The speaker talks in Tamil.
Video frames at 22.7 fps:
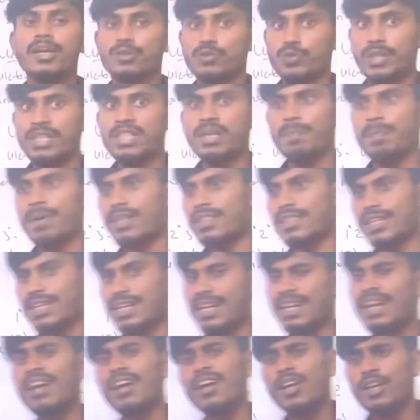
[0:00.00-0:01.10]
ஸோ இதை
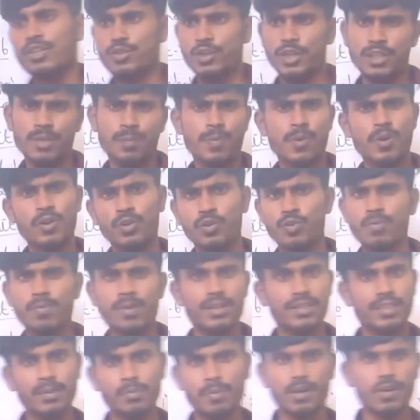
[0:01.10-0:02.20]
பார்த்துக்கோங்க ஸோ இது போக டூ
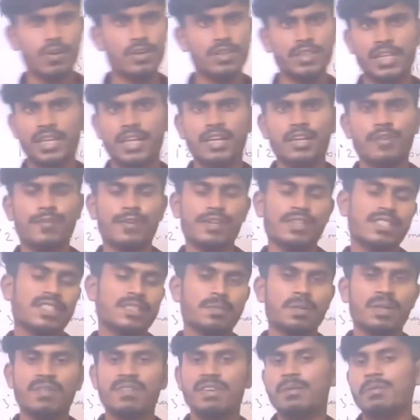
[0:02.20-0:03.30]
மார்க் த்ரீ மார்க்லாம் தெரிய
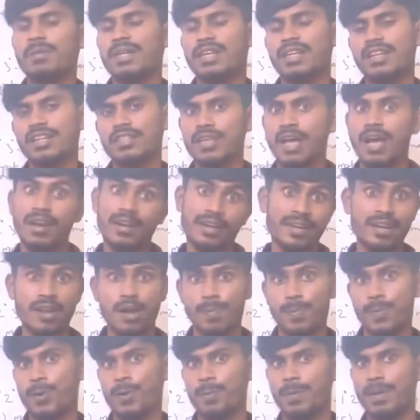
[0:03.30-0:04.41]
டிஃபரன்சஸ் பிட்வீன் மினரல்ஸ் ஆல்ரெடி நான்
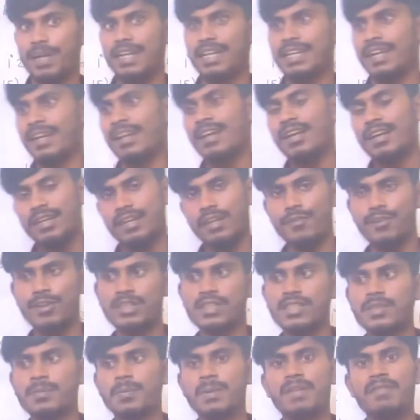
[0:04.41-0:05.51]
அப்லோட் பண்ணிட்டேன்
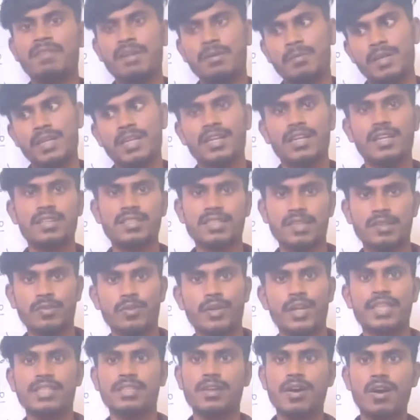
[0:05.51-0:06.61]
டிஃபரன்சஸ் பிட்வீன் மினரல்ஸ் அண்ட்
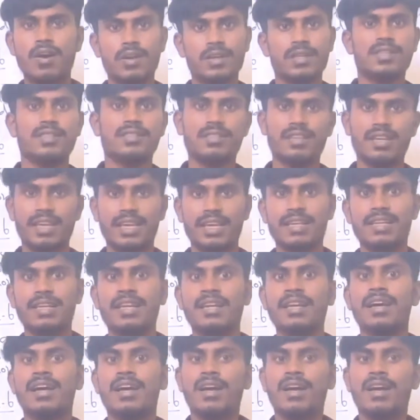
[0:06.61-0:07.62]
ஒரே ஸ்ட்ராங் அண்ட் ஸ்வேக்